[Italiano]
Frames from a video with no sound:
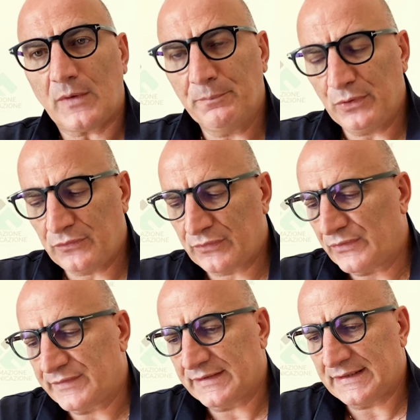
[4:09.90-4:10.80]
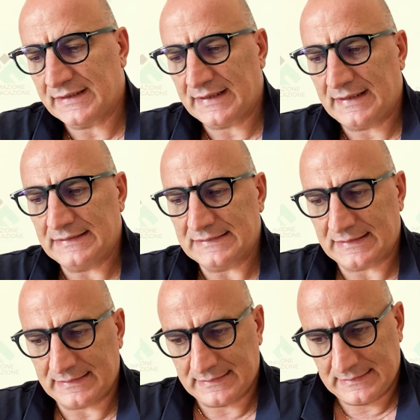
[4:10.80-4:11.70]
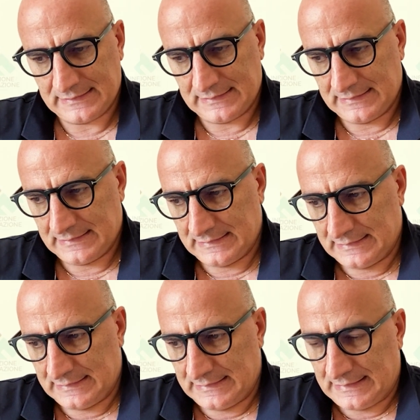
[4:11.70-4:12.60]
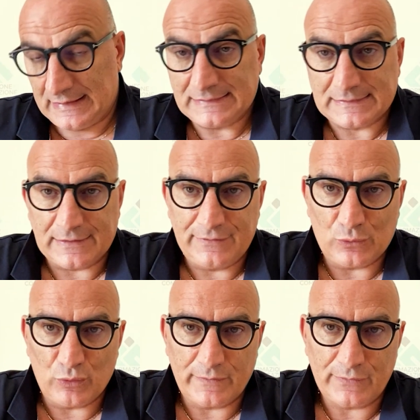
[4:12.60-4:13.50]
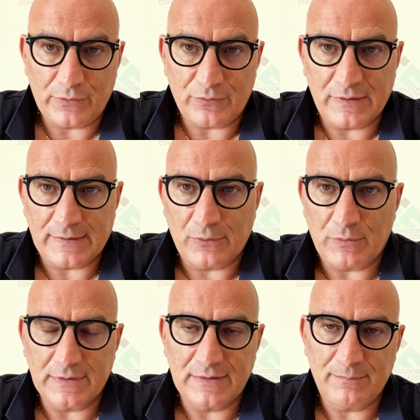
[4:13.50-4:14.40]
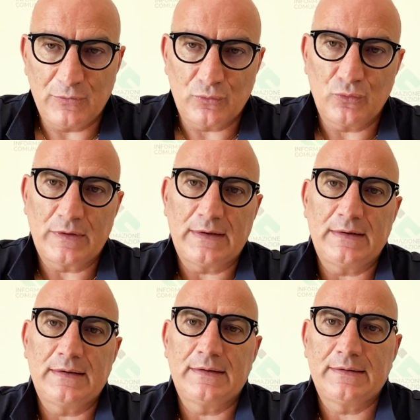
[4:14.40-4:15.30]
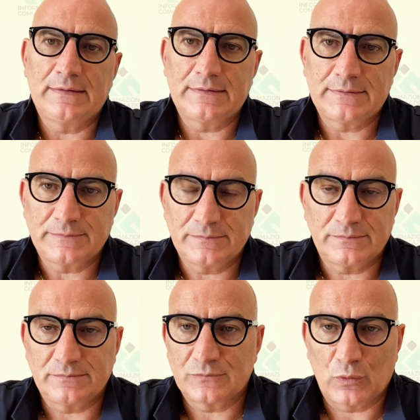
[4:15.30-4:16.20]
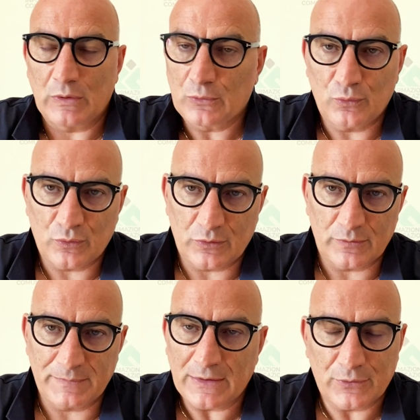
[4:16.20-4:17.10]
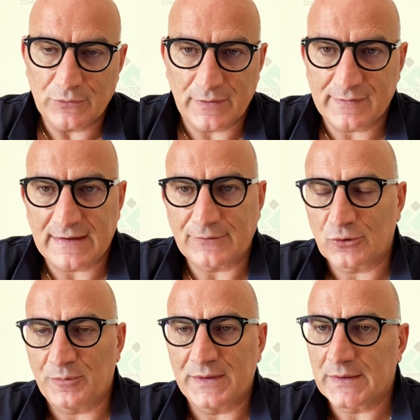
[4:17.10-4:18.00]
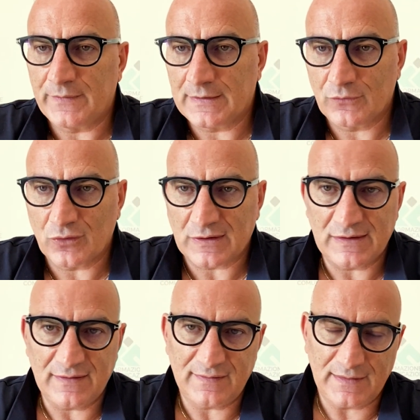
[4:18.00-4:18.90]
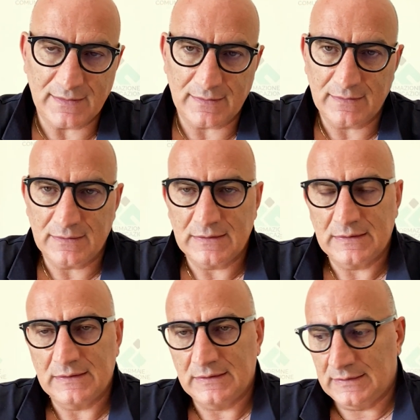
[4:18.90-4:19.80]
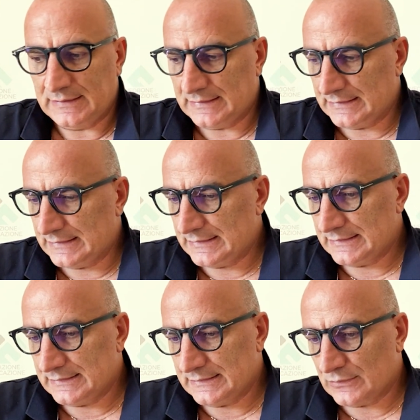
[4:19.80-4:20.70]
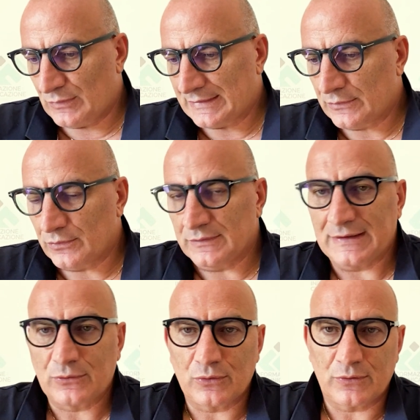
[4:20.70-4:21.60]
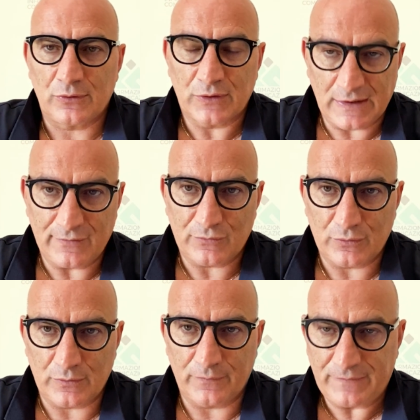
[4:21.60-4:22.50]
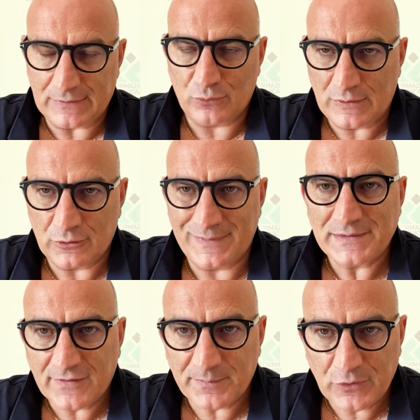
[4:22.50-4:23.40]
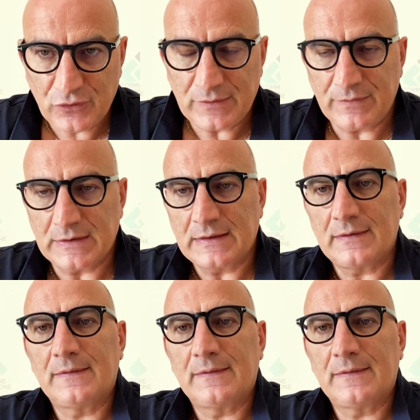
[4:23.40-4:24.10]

Poi ci sono state anche altre, altre situazioni che in qualche misura eh, qualcuno mi ha contestato come attività giornalistica, eh, quando ho, detto, ho chiesto, ho fatto una domanda specifica